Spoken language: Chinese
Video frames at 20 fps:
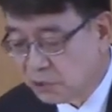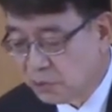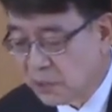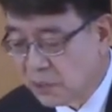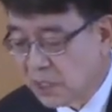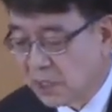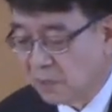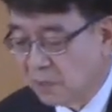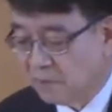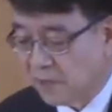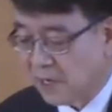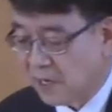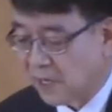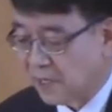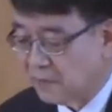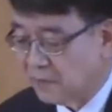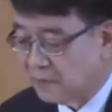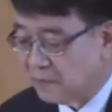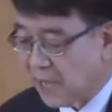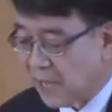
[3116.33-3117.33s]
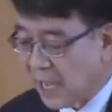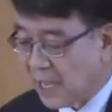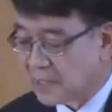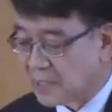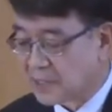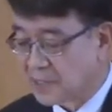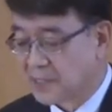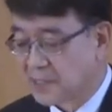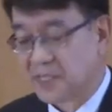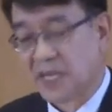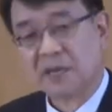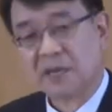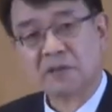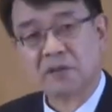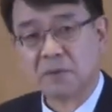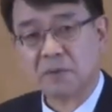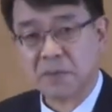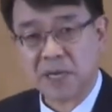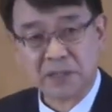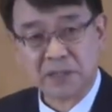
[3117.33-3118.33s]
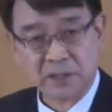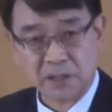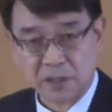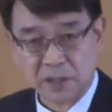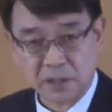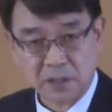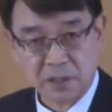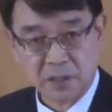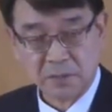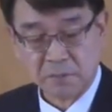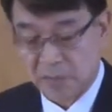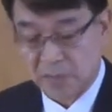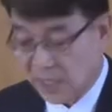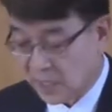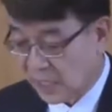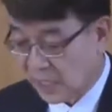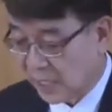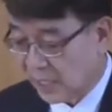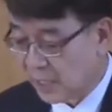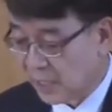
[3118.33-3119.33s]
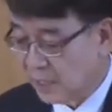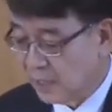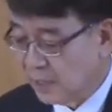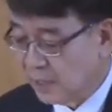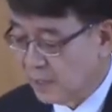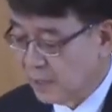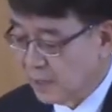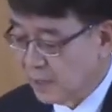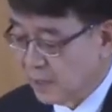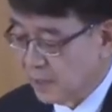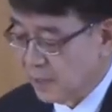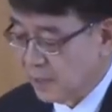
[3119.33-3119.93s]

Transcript: 饼和杯的神圣性的话，不按理吃主的